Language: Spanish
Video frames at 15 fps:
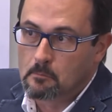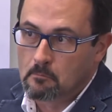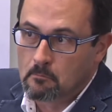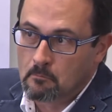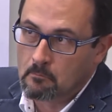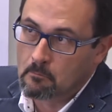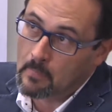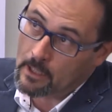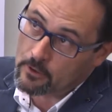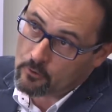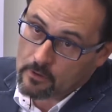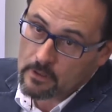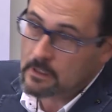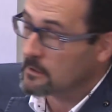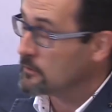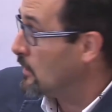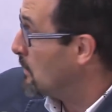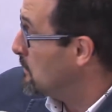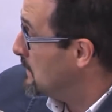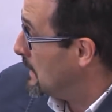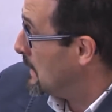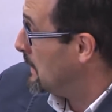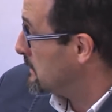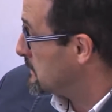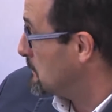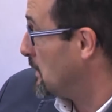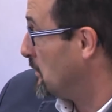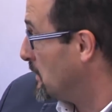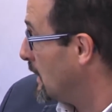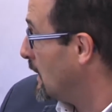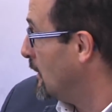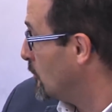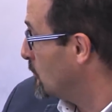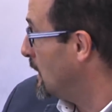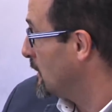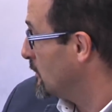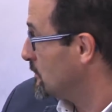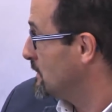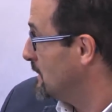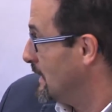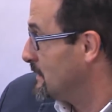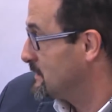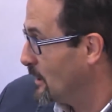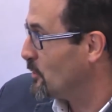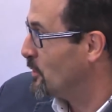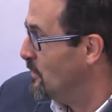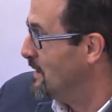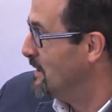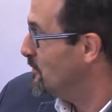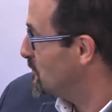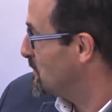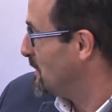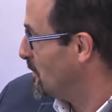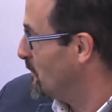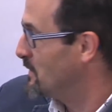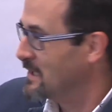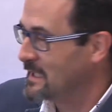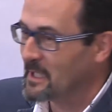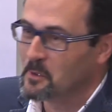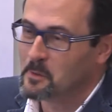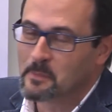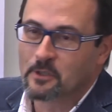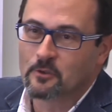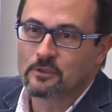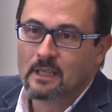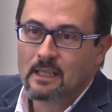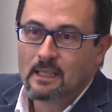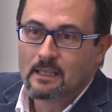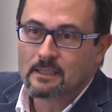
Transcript: mayoría todavía, es mayoría en los blancos en Estados Unidos, pero en fin, cada vez menos,